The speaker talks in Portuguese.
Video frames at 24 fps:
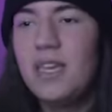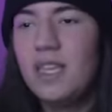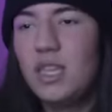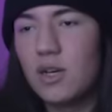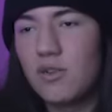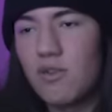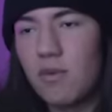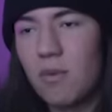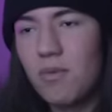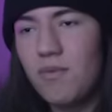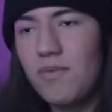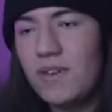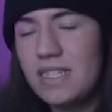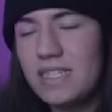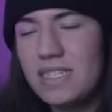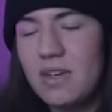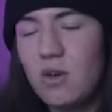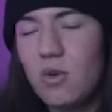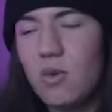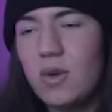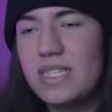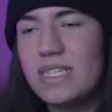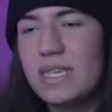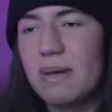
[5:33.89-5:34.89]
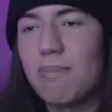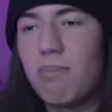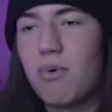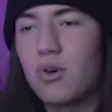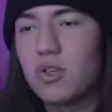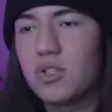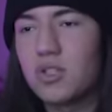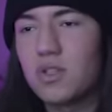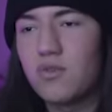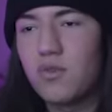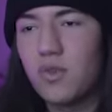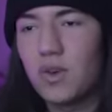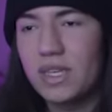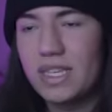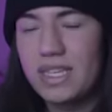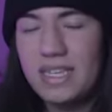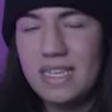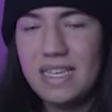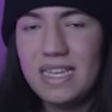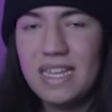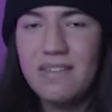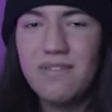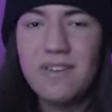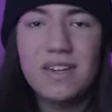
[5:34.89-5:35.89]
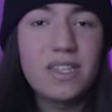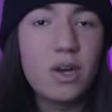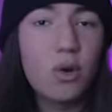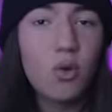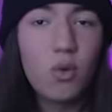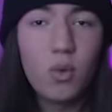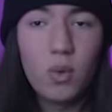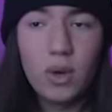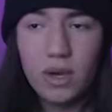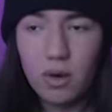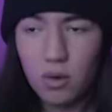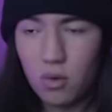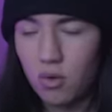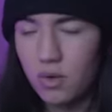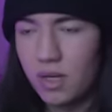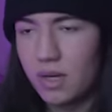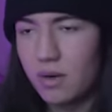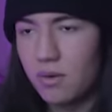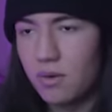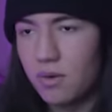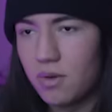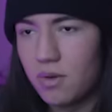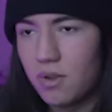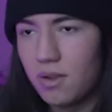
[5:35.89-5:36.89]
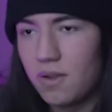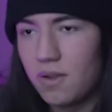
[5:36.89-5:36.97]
Então vamos ver se com esse apóstrofo aqui, ele vai dar algum erro ou não.